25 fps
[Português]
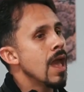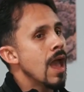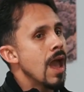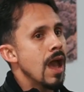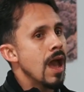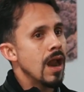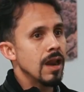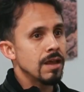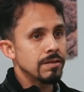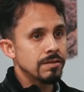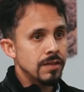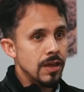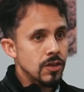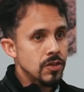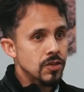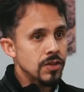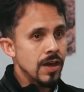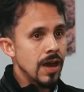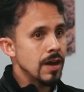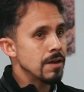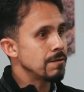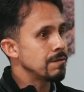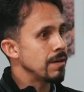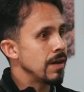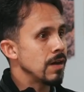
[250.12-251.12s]
Elas
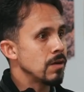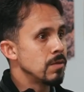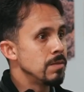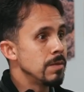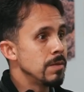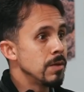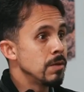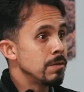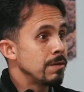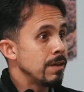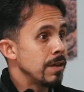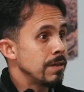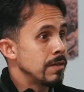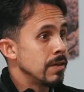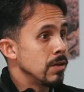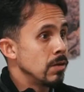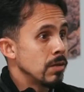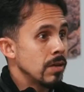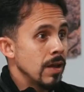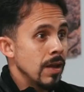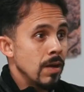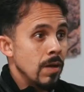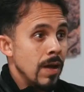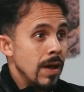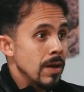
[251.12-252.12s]
deixaram de falar comigo, fazia o
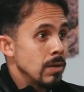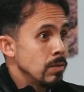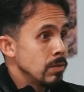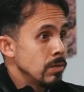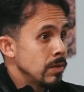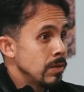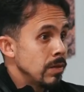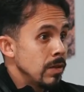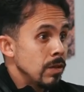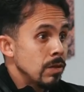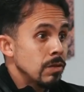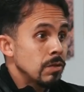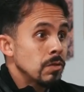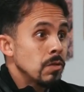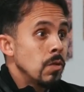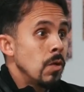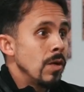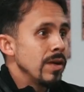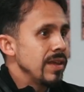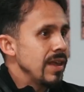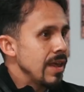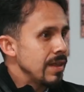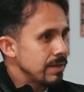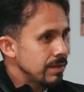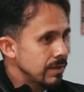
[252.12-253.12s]
que eu era um
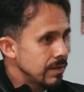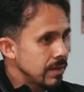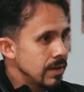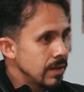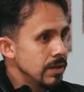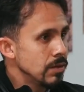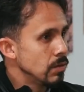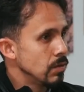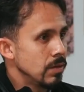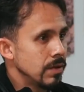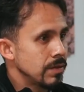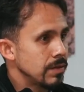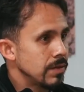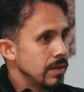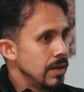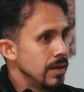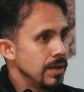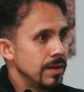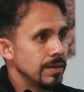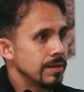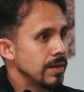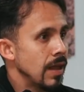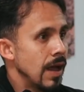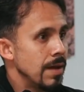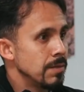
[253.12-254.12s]
desconhecido,
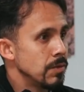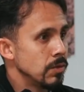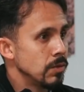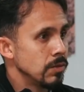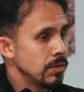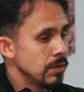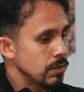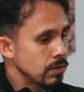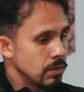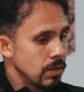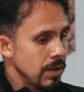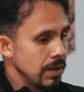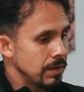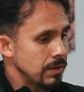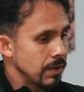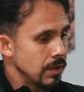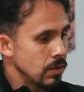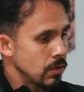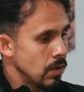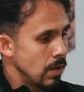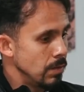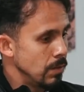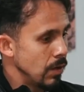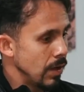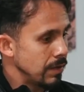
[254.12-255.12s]
assim, sabe? Um desconhecido
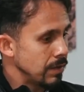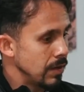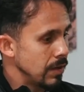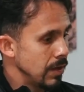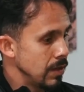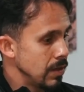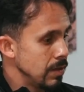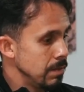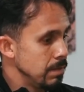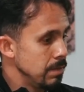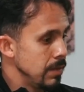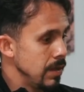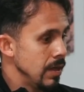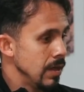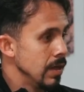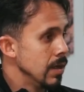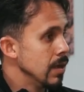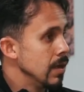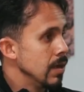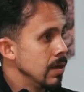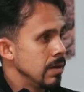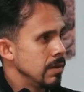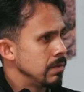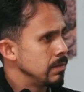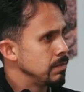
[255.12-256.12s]
como assim me
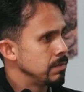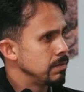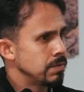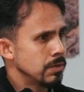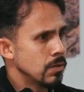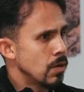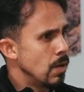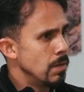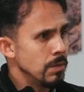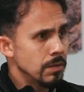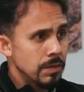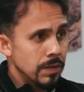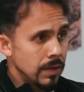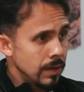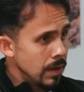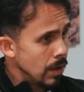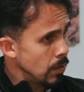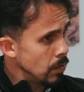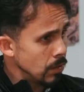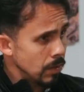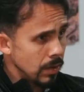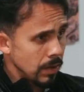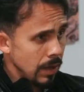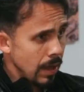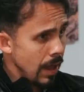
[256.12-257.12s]
como se
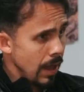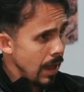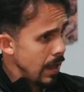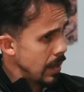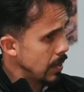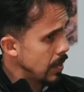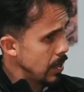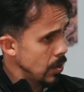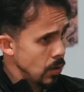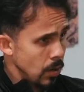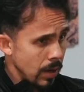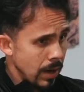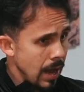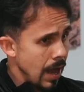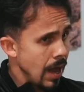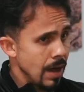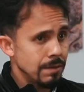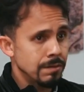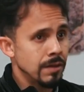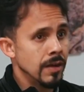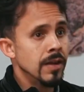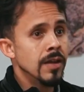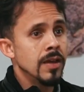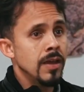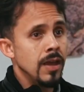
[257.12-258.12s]
ignorava. não. É,
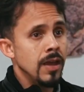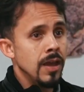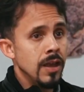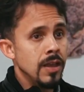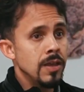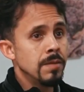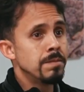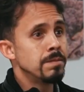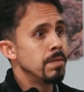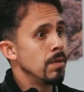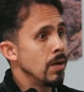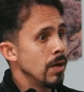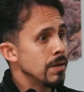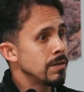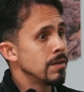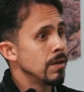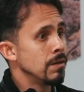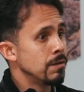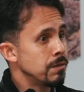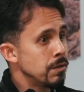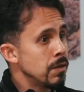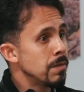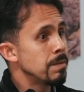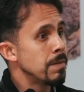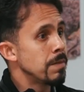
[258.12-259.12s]
ignorava. E depois eu
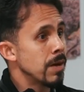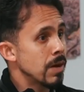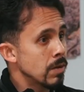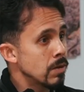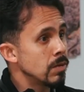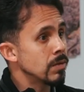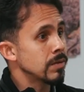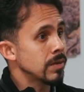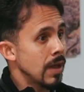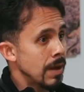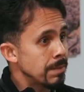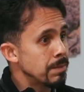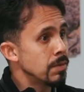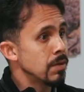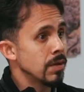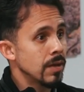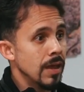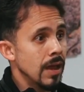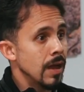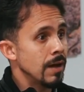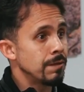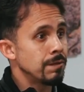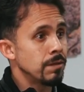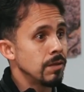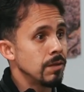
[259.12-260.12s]
fui perguntar por que
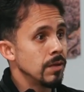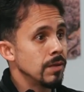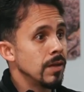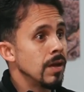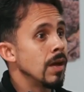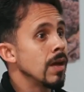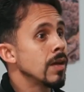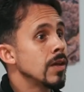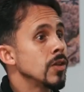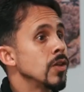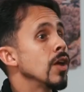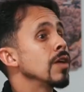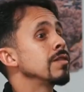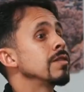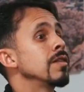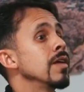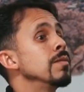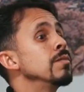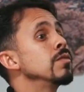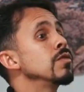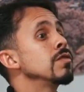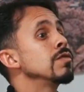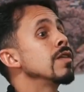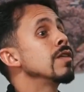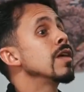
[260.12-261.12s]
ela falou: não, é que nós
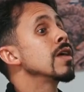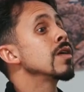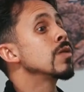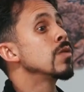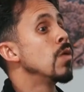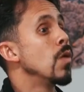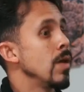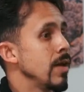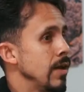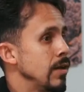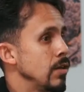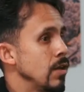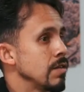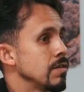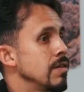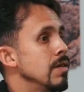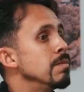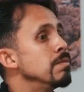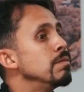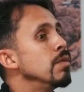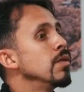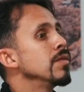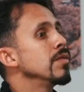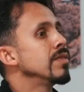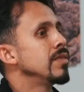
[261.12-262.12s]
temos vergonha, nós não
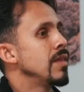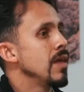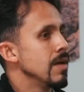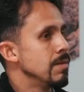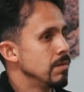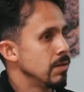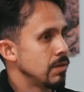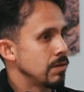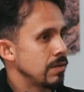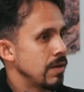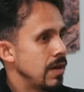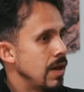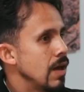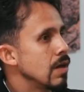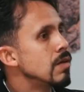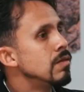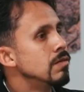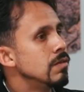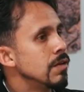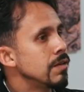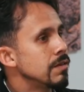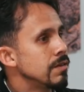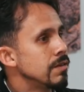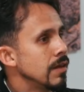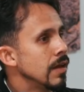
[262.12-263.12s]
podemos falar com
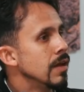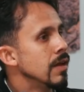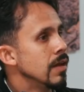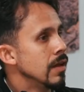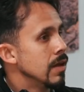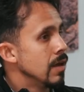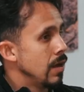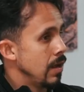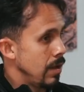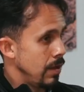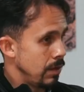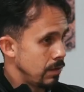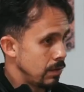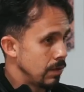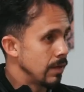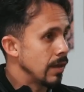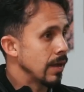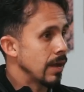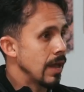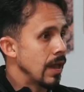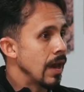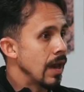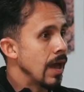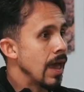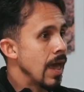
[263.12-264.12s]
você. Isso
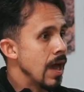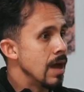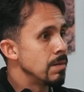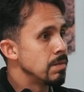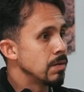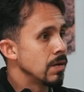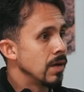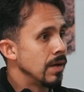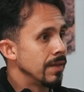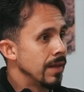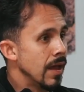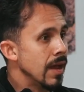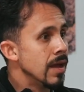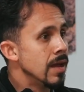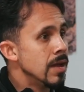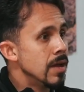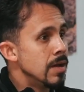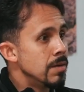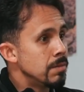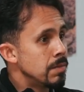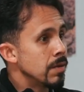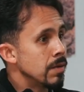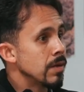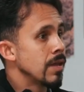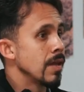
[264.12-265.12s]
naquela época, né?
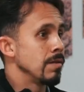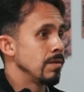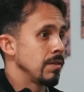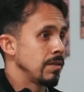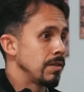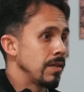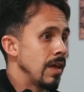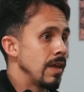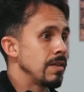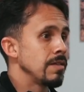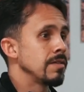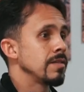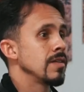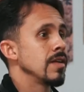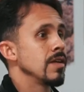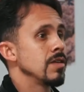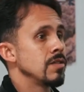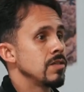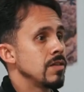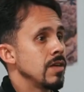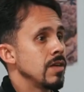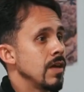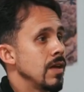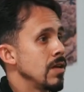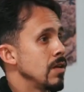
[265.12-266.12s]
Porque você é
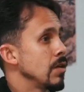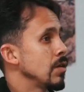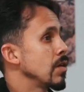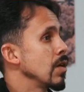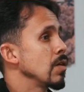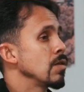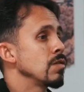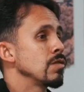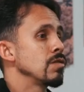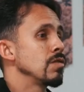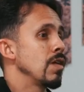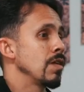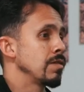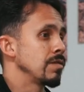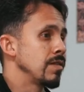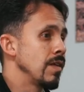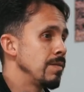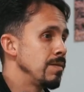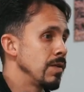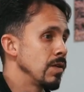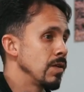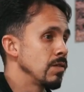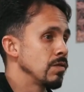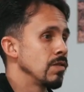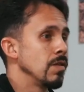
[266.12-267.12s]
estrangeiro e o que, que os nossos
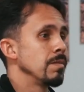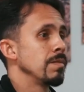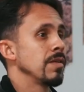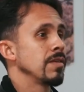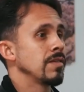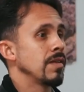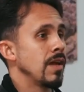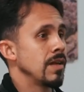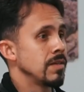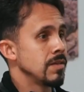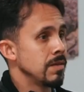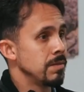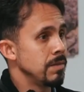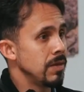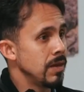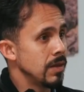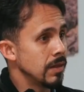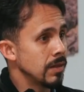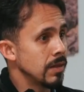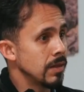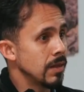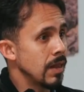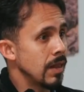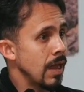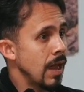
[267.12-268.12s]
amigos vão pensar de
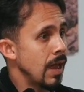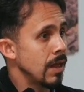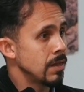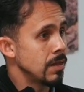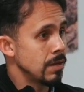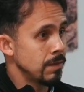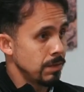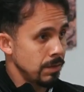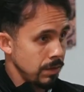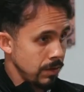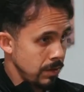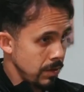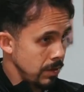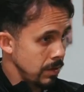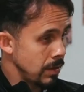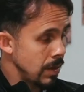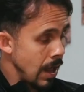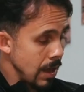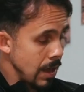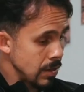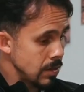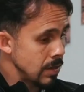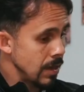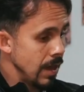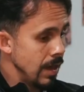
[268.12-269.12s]
mim, é, de, de,
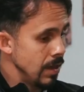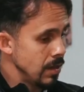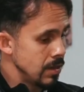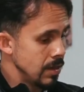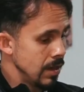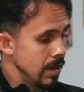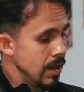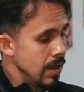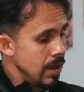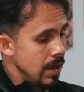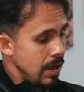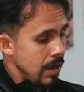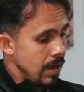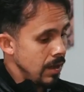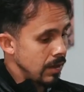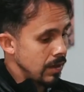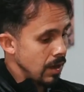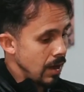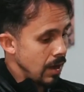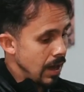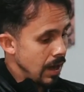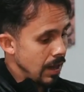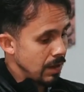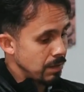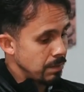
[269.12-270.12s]
da gente.
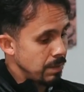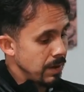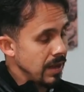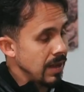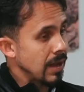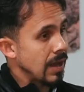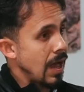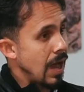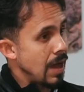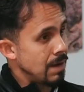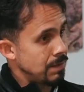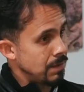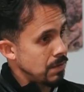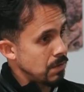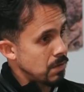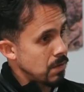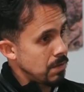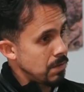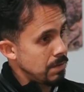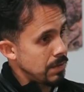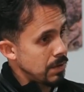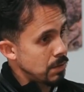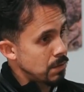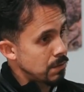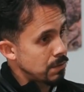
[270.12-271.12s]
Então elas brincavam
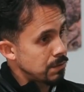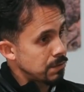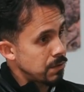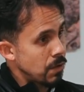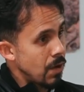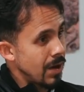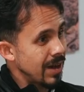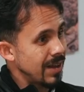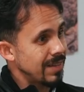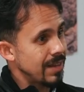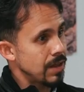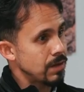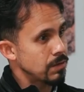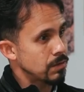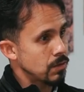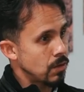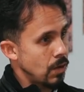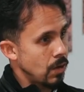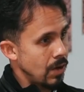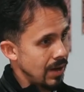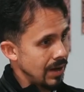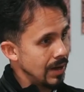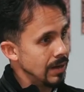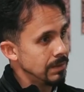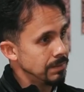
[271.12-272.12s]
comigo fora da
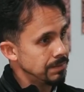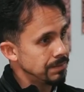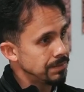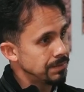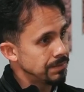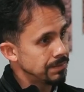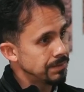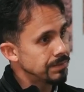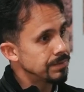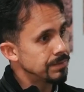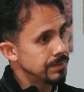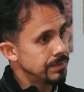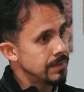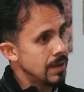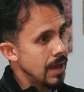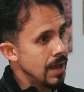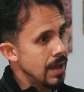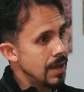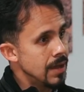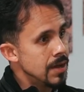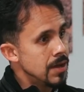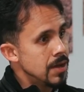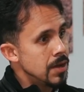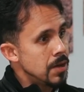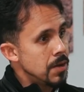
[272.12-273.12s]
escola, uhum.
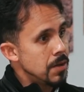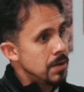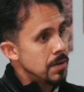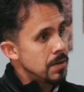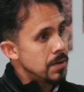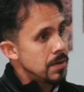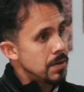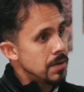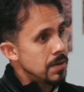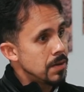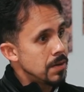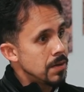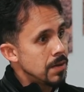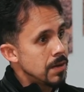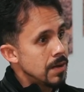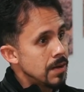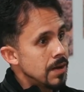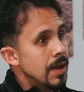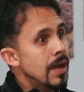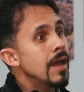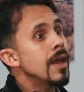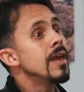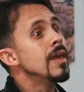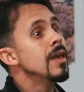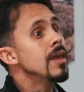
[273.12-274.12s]
né? Como se fosse
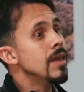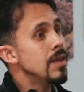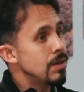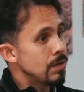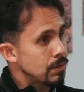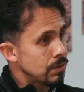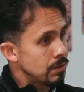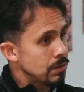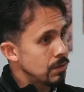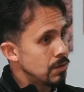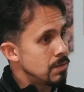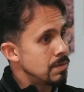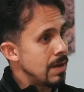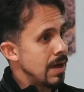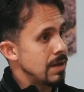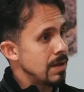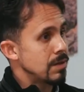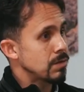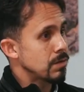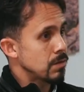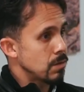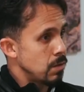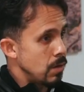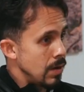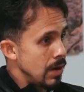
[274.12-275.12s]
escondido. Isso,
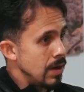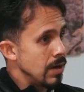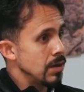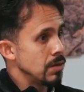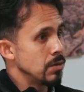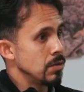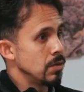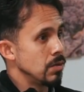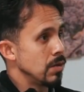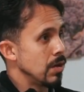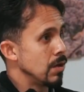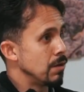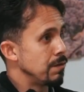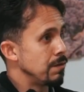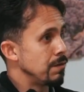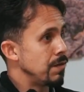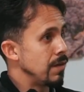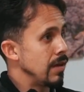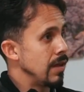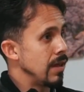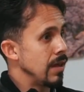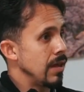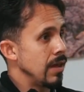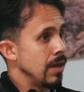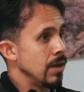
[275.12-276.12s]
mas quando eu
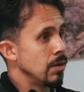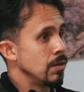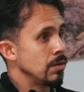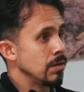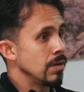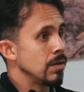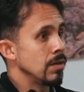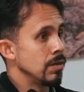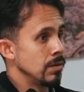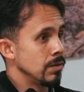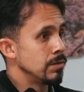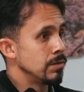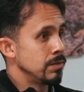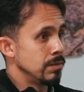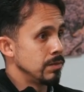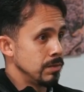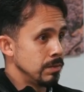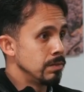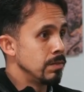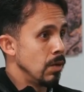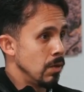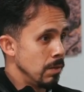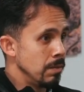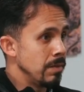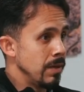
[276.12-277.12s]
falei, eu.
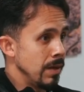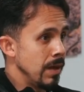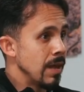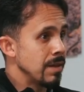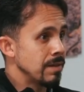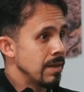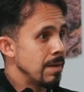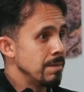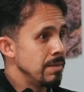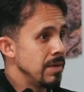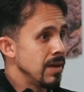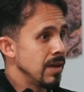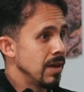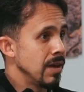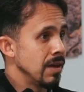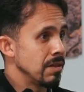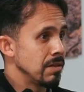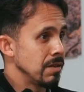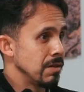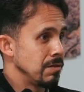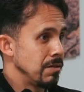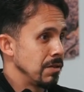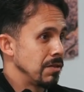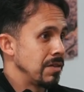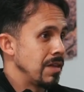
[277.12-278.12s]
Bom, minhas amigas,
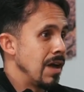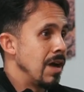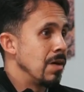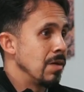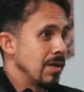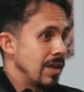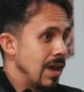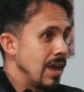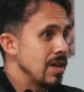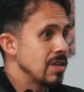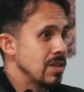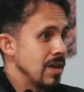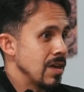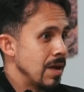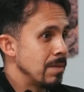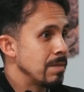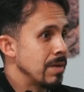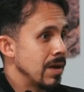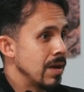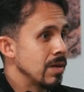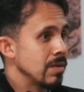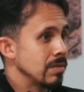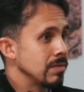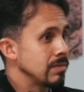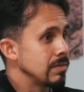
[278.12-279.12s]
eu vou ter alguém já
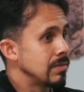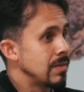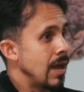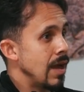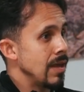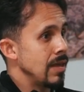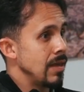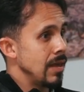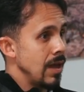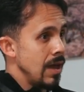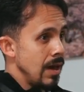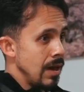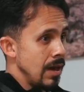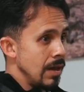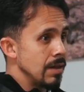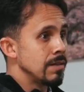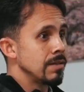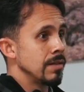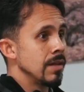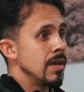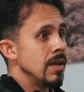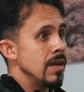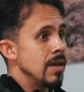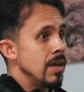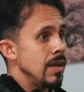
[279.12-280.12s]
pra tá aí elas.